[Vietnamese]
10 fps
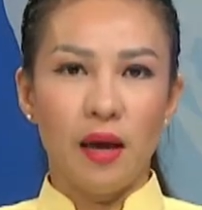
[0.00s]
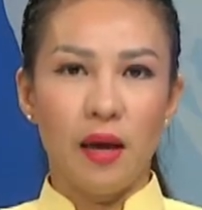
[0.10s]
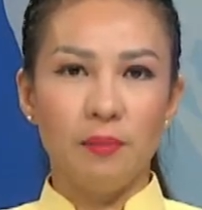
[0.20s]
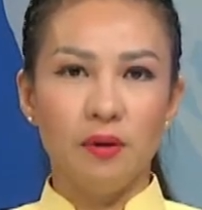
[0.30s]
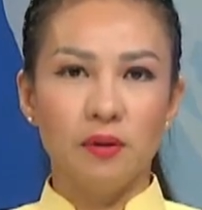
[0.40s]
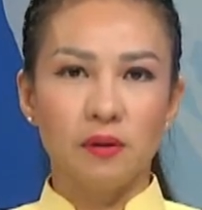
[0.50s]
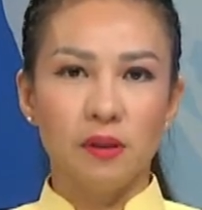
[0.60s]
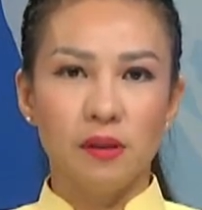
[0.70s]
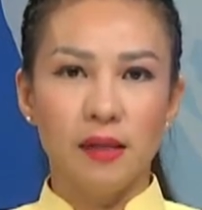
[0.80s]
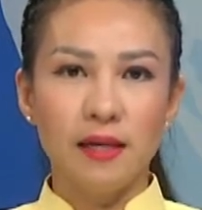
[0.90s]
Em được
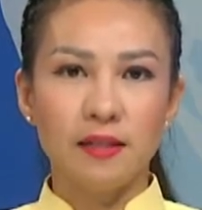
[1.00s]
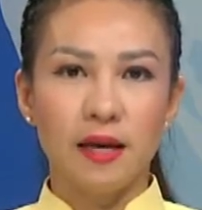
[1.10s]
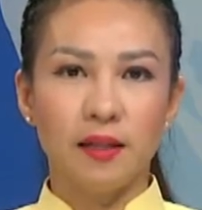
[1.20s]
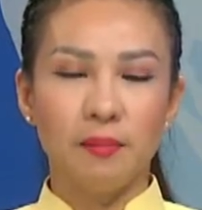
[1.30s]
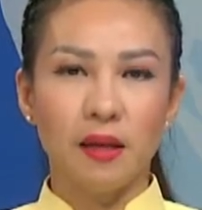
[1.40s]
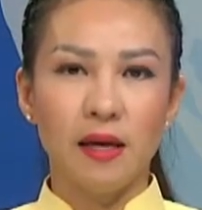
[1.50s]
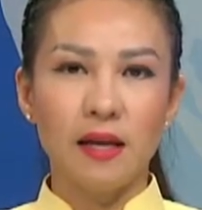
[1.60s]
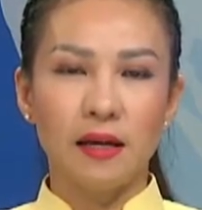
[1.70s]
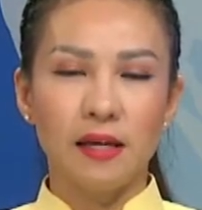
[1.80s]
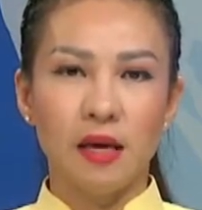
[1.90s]
người lái xe tìm thấy
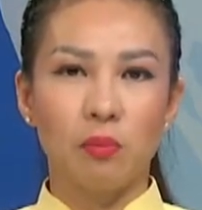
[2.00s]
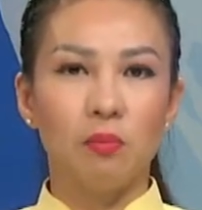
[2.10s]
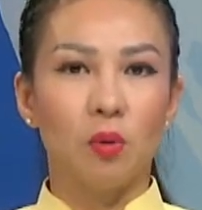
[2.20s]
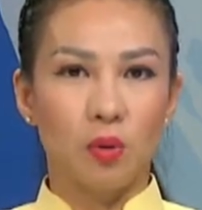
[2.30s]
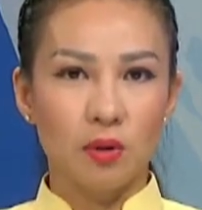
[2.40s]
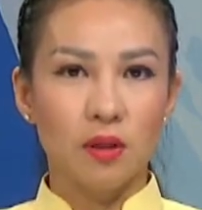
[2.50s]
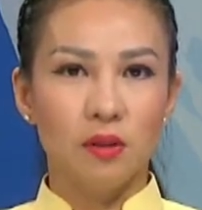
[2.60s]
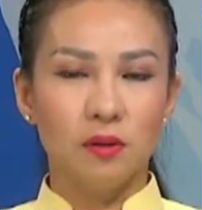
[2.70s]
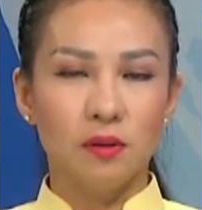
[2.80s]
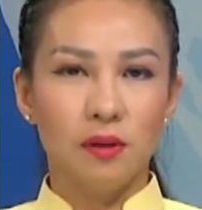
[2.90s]
đang đi dọc một con
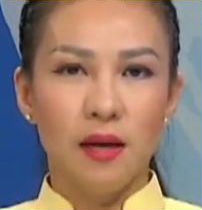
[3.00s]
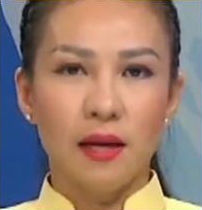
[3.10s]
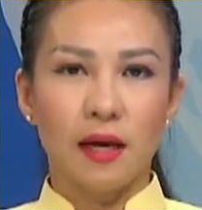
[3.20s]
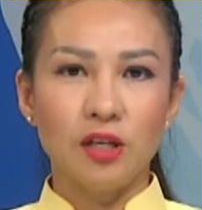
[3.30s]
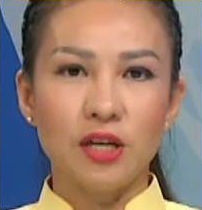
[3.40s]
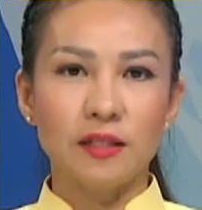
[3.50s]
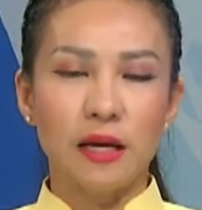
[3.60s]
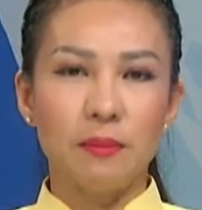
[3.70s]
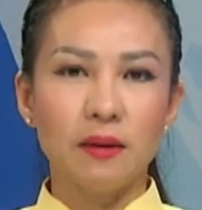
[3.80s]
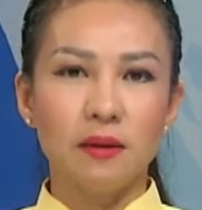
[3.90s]
đường. Cảnh sát
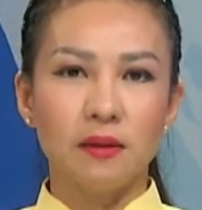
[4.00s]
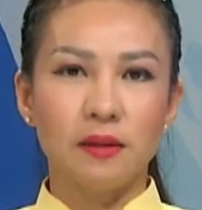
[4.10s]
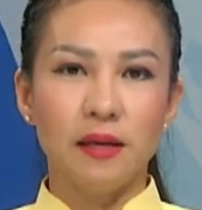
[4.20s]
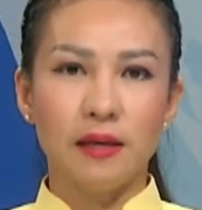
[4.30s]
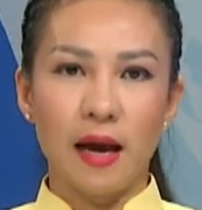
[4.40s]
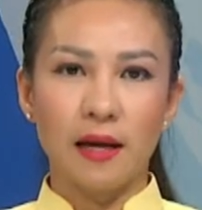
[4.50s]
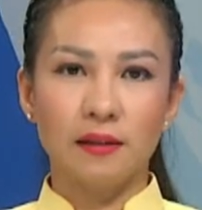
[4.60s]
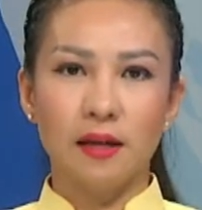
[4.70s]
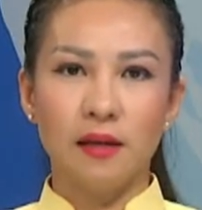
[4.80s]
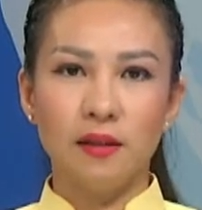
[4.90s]
đã bắt được nghi can
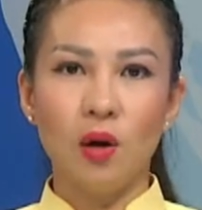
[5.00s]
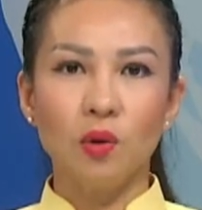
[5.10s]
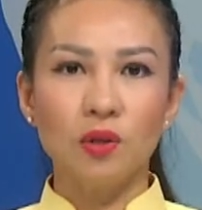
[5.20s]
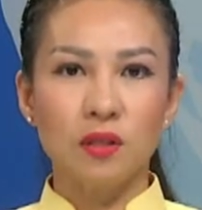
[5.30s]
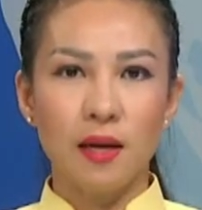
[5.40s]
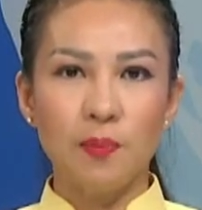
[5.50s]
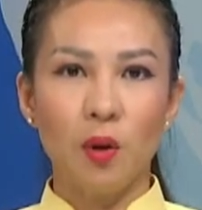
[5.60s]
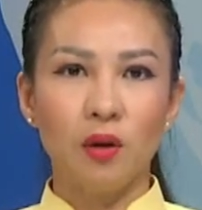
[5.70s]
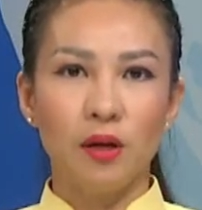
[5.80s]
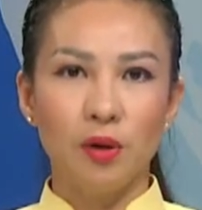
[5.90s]
tên Jose
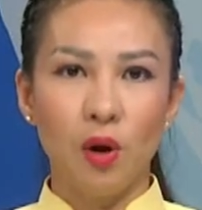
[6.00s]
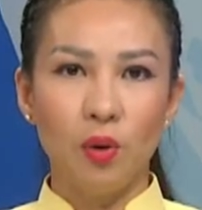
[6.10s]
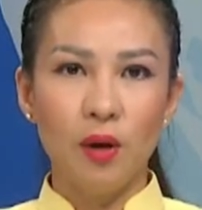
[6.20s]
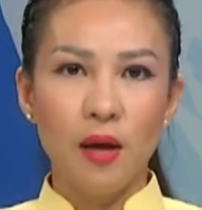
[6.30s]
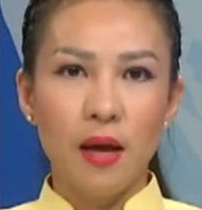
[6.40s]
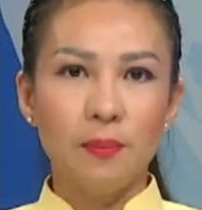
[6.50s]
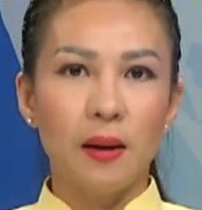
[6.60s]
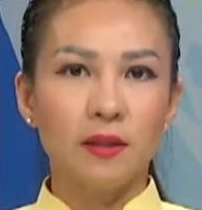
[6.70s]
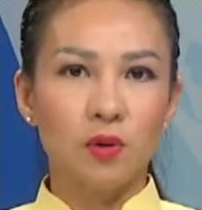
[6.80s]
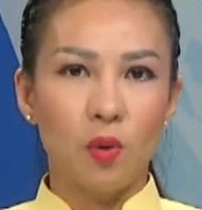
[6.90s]
Paulino
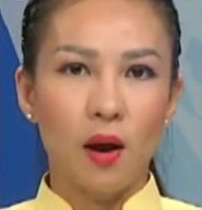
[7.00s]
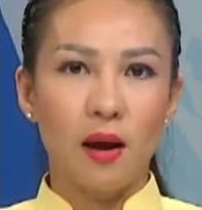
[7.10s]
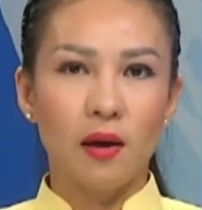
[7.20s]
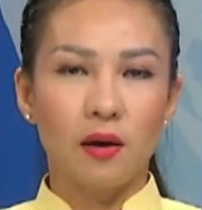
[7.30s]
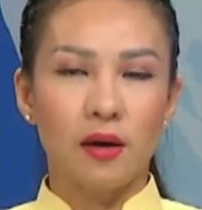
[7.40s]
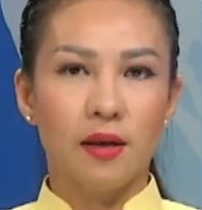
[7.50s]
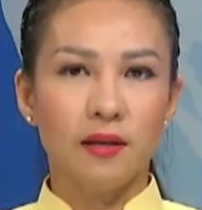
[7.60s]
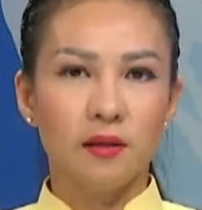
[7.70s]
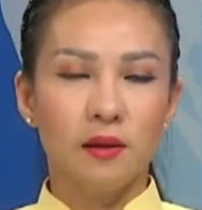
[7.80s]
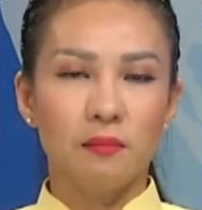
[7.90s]
Pasqua
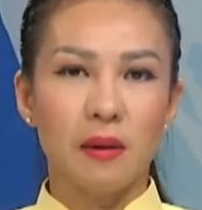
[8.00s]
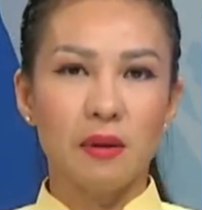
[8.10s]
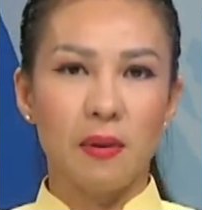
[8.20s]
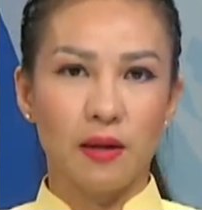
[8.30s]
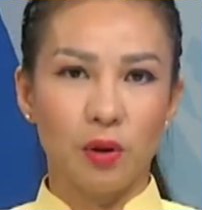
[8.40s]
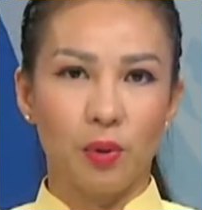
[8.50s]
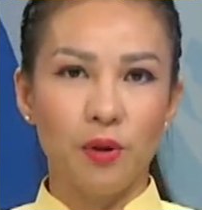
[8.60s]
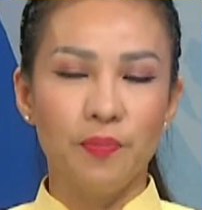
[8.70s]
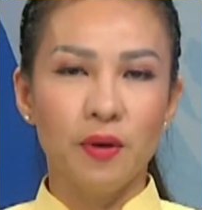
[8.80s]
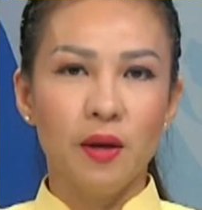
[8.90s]
Reyes, 37
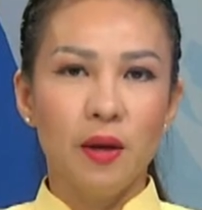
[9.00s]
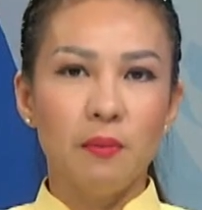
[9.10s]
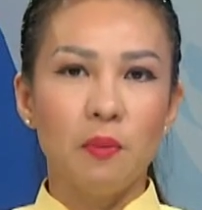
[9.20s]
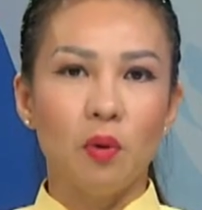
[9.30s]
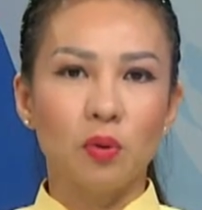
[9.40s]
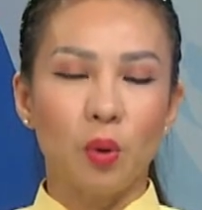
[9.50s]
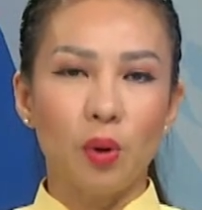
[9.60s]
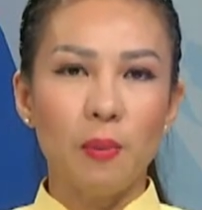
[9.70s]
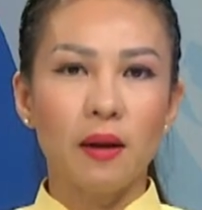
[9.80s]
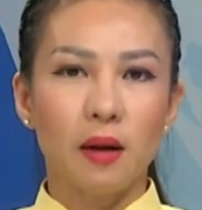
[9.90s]
tuổi, bị buộc
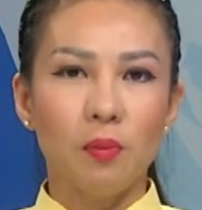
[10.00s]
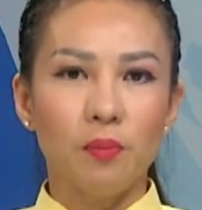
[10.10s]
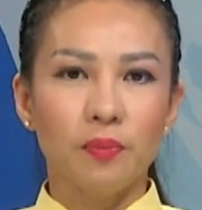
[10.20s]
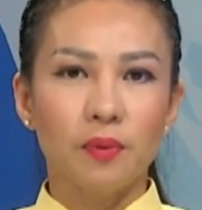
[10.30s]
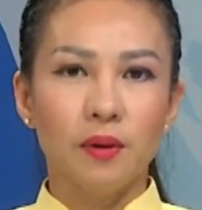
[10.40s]
tội bắt cóc.